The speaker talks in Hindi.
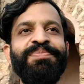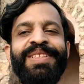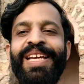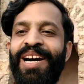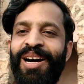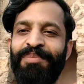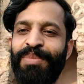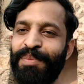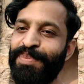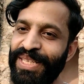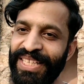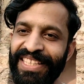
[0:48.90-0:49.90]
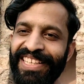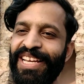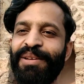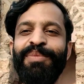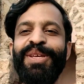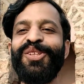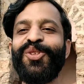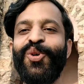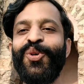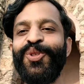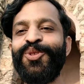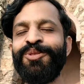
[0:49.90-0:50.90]
कि आप अपनी ही अहमियत
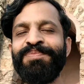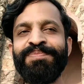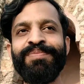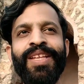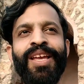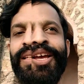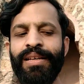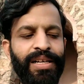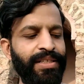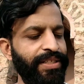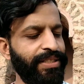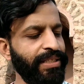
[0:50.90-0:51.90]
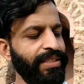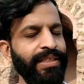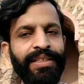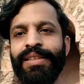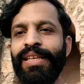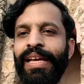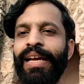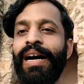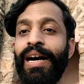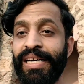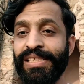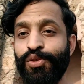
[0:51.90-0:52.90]
खो दो बाकी आज डिस्कस करते हैं
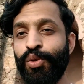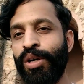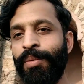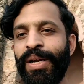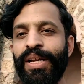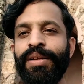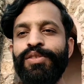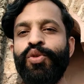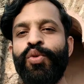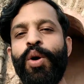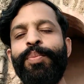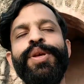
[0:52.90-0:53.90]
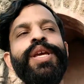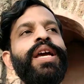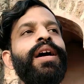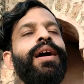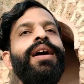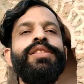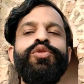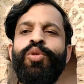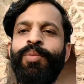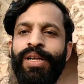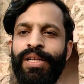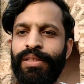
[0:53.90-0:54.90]
आज जो हमारा जो टॉपिक है आज जो
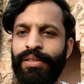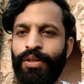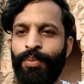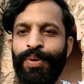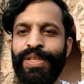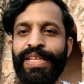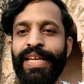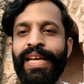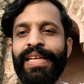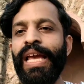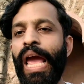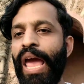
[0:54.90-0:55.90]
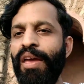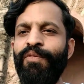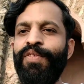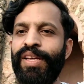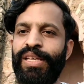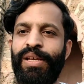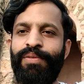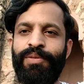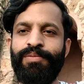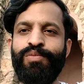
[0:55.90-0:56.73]
हमारा टॉपिक ये है कि एफ आई ए